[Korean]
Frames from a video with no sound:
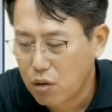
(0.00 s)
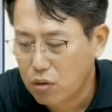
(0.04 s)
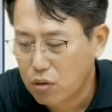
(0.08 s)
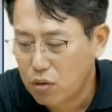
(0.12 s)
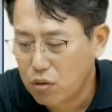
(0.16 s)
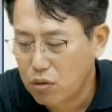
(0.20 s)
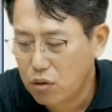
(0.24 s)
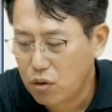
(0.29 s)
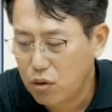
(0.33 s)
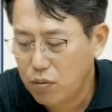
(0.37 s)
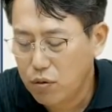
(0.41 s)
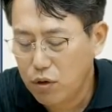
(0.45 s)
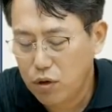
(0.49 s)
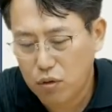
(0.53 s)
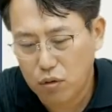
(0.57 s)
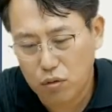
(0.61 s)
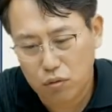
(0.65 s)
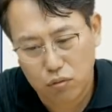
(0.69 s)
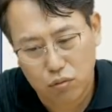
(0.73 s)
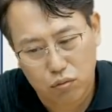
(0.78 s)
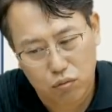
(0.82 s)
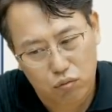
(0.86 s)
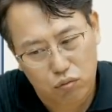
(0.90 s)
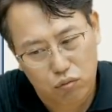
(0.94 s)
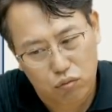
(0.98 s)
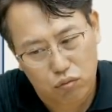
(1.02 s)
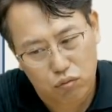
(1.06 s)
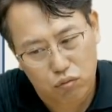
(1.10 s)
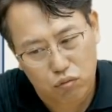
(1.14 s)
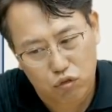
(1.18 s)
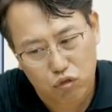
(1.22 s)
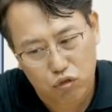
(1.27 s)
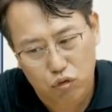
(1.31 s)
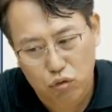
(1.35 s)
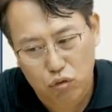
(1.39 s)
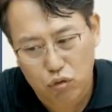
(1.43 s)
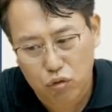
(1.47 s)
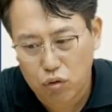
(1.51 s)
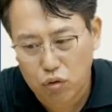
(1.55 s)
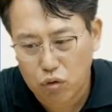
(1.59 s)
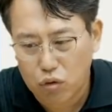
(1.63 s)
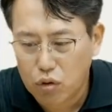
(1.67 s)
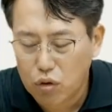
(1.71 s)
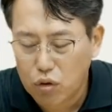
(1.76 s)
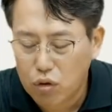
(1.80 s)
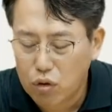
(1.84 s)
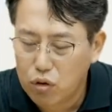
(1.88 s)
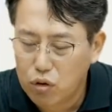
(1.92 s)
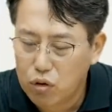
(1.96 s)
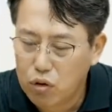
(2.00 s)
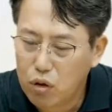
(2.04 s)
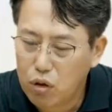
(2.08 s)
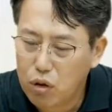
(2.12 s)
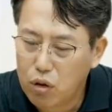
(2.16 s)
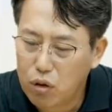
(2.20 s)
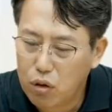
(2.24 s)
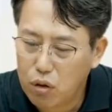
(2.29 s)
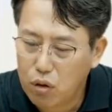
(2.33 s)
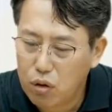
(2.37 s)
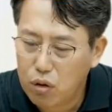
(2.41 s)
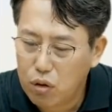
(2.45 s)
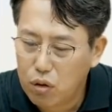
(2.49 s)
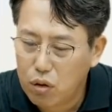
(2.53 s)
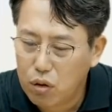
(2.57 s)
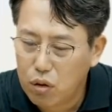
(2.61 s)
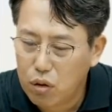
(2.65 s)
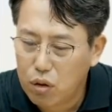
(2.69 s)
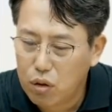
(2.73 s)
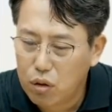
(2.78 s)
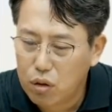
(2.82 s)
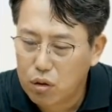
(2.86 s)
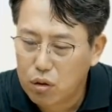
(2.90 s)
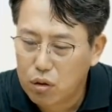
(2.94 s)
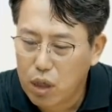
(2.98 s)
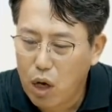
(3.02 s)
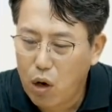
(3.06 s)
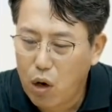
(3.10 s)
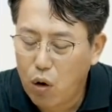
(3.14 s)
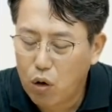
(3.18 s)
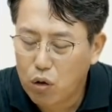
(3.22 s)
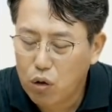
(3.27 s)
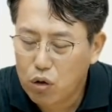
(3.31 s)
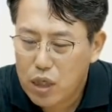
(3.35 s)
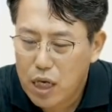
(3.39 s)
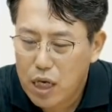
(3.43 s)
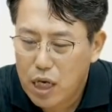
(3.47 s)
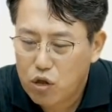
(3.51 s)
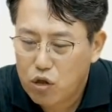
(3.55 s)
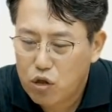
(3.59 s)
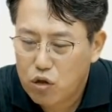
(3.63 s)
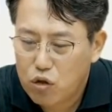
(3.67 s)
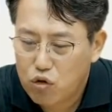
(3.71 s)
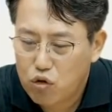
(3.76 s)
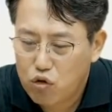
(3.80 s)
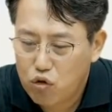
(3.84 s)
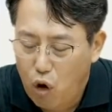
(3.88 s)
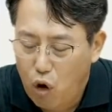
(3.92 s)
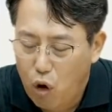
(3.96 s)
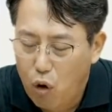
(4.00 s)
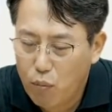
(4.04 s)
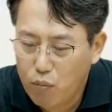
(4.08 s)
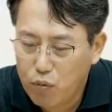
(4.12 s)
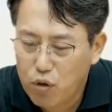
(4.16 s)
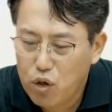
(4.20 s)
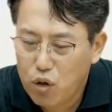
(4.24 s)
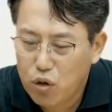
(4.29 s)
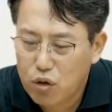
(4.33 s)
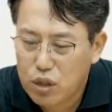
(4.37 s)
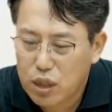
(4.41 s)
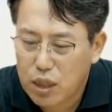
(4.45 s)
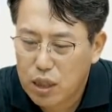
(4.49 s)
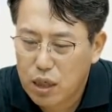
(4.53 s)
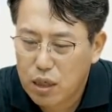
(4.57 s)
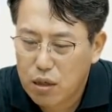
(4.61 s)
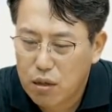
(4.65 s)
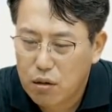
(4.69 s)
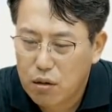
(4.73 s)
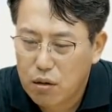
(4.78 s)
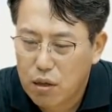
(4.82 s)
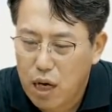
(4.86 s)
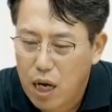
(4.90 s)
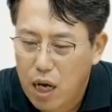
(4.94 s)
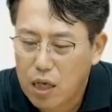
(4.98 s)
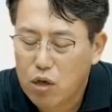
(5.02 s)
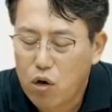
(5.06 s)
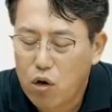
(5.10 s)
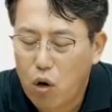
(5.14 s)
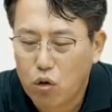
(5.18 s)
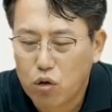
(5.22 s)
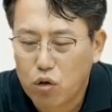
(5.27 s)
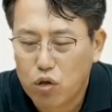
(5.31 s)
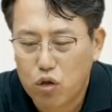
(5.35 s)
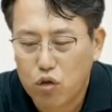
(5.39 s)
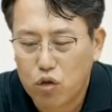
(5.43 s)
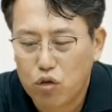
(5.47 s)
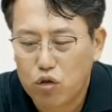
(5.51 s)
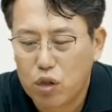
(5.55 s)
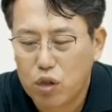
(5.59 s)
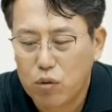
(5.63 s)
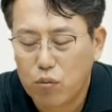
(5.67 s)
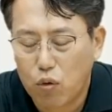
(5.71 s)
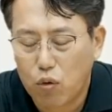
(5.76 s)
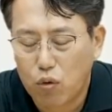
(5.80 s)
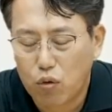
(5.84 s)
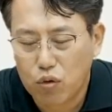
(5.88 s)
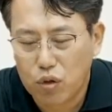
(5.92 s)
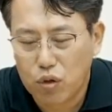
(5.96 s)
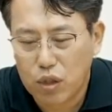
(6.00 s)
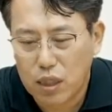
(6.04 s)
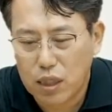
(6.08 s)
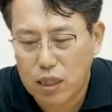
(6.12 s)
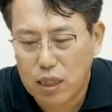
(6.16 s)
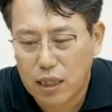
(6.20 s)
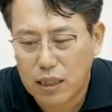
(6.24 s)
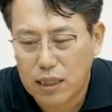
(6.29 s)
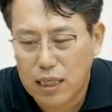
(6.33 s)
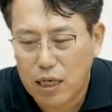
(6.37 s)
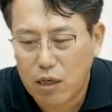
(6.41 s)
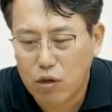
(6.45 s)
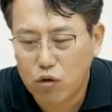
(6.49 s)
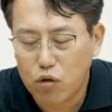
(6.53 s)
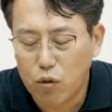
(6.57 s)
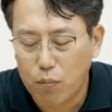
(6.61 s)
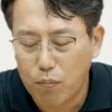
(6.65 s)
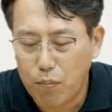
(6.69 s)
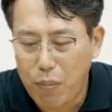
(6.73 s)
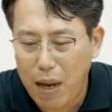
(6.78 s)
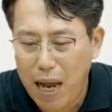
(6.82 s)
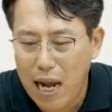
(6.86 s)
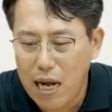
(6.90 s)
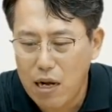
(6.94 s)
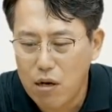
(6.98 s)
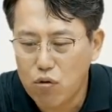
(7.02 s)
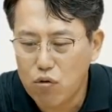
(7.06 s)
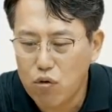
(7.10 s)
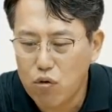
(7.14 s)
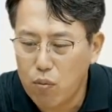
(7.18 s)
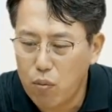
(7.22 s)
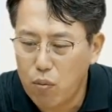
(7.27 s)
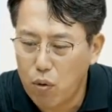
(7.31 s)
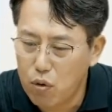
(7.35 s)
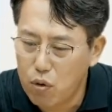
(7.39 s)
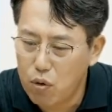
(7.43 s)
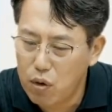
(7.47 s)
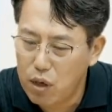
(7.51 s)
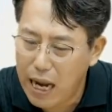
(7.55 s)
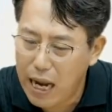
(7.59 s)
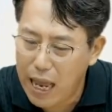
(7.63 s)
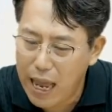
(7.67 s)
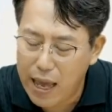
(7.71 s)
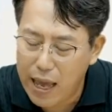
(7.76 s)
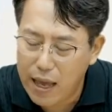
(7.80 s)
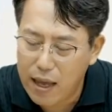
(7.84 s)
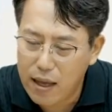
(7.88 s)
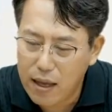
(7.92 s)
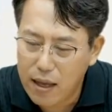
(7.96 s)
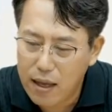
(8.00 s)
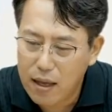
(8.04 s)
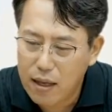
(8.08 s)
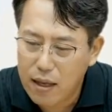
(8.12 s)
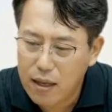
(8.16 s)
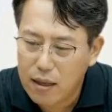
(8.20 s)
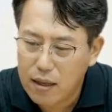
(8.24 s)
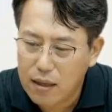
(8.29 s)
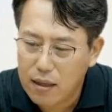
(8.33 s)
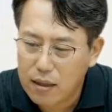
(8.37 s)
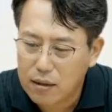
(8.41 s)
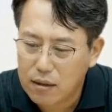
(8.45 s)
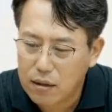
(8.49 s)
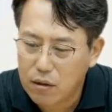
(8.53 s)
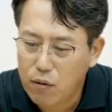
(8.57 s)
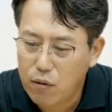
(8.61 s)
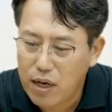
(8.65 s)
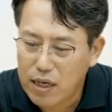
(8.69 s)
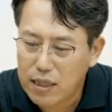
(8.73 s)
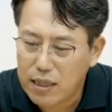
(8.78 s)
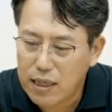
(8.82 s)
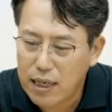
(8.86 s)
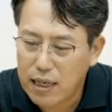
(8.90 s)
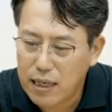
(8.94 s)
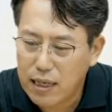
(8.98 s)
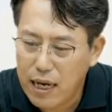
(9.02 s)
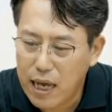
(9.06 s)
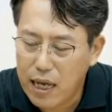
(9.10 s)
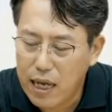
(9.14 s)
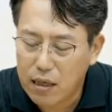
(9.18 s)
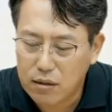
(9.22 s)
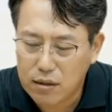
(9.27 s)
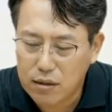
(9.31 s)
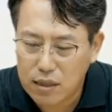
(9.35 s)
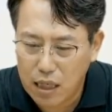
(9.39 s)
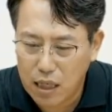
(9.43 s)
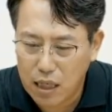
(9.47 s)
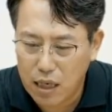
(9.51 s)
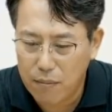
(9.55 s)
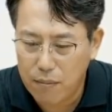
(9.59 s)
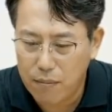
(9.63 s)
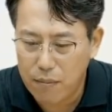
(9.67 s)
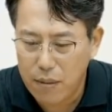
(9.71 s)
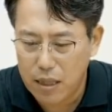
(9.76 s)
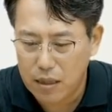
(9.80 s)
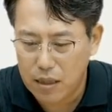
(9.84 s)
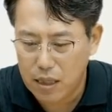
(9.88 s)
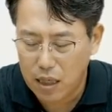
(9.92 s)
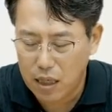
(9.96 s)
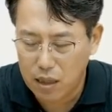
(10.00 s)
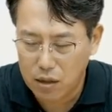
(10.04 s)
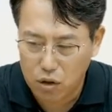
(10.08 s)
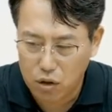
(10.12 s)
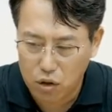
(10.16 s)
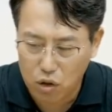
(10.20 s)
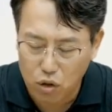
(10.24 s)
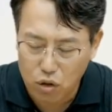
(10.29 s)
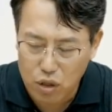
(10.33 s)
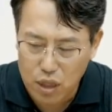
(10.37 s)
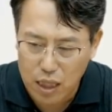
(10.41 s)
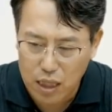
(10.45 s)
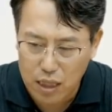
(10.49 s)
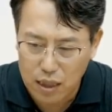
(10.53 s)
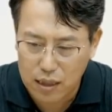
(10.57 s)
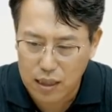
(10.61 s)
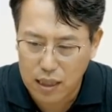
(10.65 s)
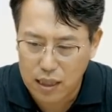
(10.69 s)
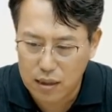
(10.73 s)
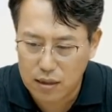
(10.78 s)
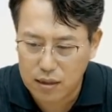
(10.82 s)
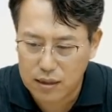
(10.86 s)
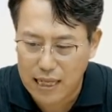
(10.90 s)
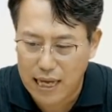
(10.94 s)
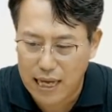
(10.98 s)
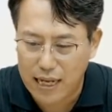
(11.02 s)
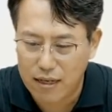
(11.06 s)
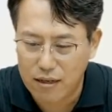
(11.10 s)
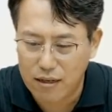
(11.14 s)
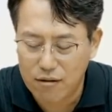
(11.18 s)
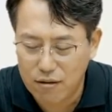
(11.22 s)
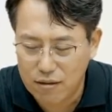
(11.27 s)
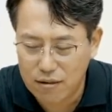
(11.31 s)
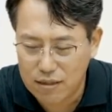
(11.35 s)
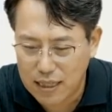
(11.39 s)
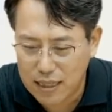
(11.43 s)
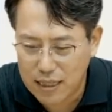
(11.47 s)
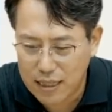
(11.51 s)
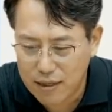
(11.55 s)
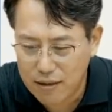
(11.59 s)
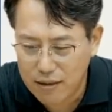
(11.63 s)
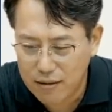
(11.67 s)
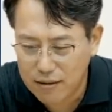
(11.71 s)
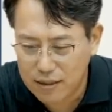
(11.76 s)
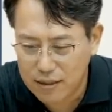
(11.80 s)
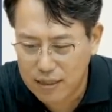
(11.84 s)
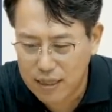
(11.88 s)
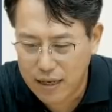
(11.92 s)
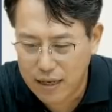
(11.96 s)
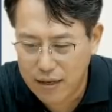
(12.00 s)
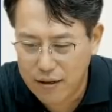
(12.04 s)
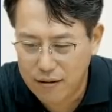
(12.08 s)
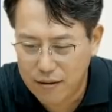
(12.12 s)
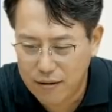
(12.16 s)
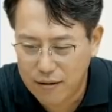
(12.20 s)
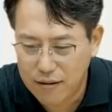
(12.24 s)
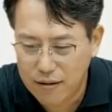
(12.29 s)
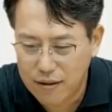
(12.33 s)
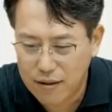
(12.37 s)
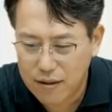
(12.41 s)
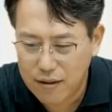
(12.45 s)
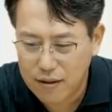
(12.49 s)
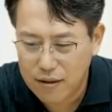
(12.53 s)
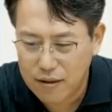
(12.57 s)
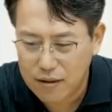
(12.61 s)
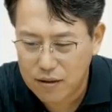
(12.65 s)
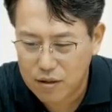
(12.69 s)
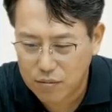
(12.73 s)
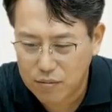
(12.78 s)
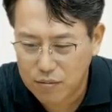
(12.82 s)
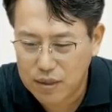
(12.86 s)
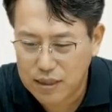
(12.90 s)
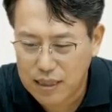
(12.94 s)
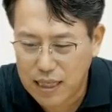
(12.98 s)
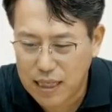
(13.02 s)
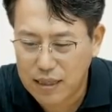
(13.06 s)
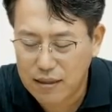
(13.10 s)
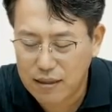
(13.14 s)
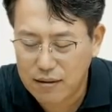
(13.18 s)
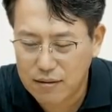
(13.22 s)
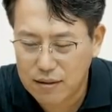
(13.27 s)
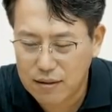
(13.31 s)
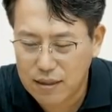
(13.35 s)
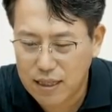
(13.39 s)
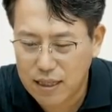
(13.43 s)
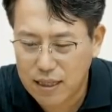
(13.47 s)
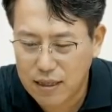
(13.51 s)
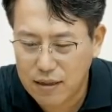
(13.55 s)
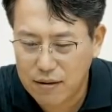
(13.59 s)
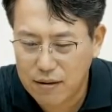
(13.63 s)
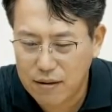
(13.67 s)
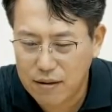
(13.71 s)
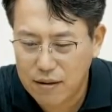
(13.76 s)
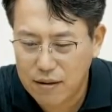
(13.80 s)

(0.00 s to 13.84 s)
그러면은 이거 내가 어찌할 수가 없는 거잖아요. 아, 그거 어쩔지 모르니까 나는 좀 팔고 볼래. 그걸 확인할래. 이거 사람에 따라서 성향에 따라서 다른 거잖아요. 그게요. 전부 다 다른 거잖아요.